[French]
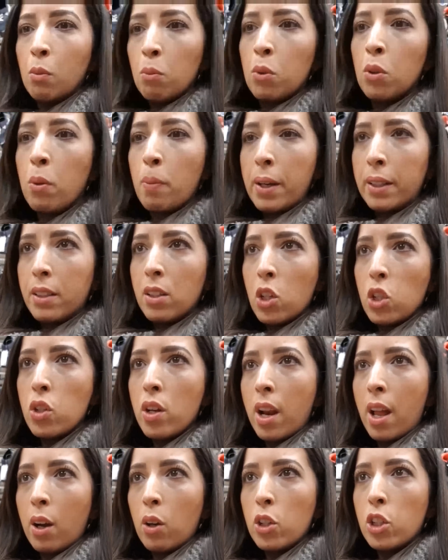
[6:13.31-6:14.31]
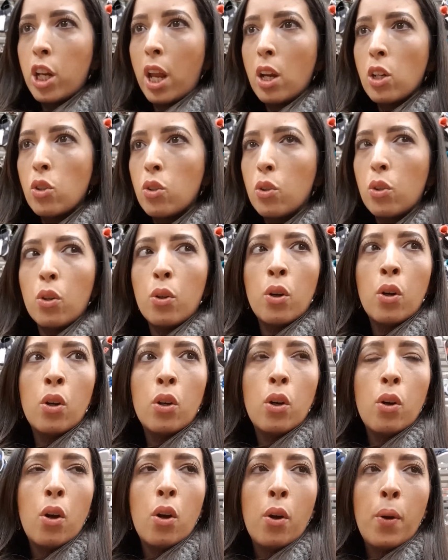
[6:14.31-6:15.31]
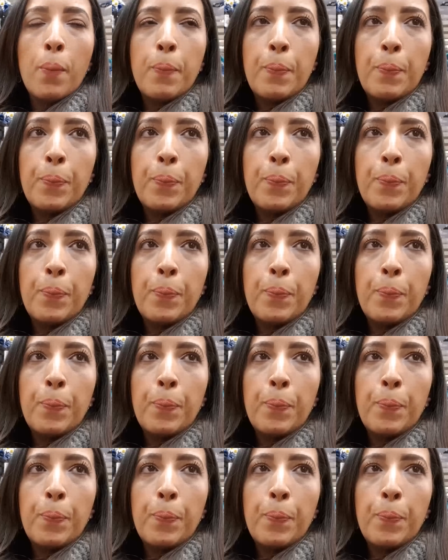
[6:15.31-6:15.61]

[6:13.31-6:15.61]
Bon, maintenant, je suis à la recherche de, euh,